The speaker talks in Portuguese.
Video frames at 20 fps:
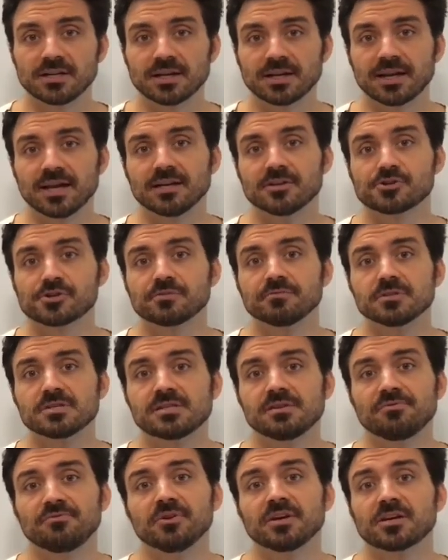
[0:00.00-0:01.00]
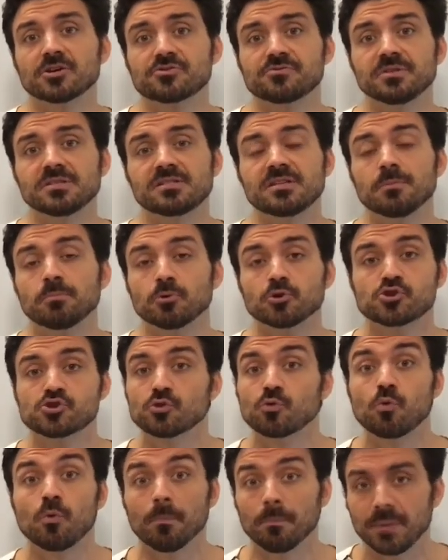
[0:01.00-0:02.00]
daquelas que você fica às vezes depois de
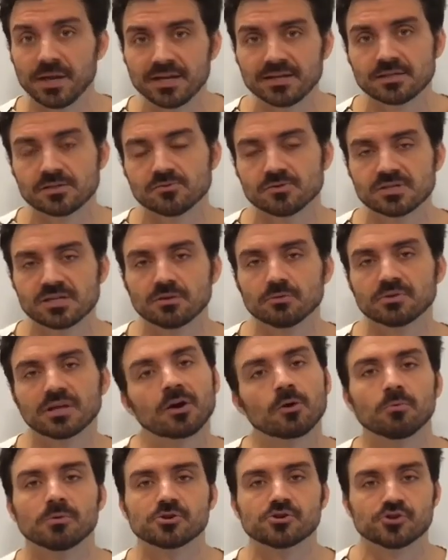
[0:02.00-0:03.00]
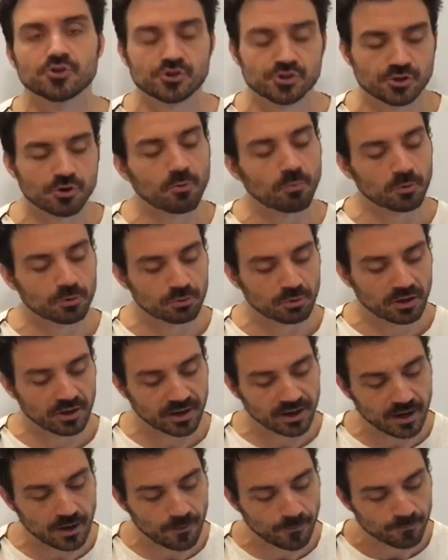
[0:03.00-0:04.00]
comer, se você não está com uma digestão muito
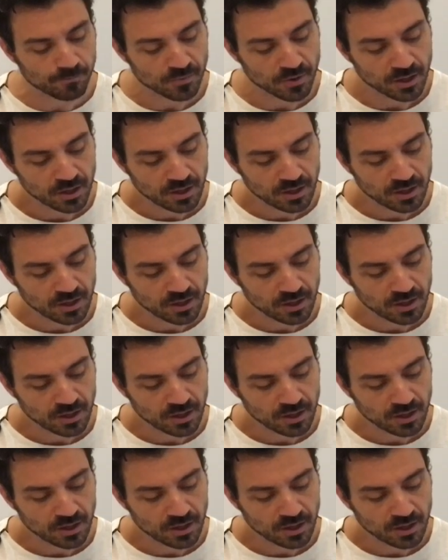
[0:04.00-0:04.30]
legal.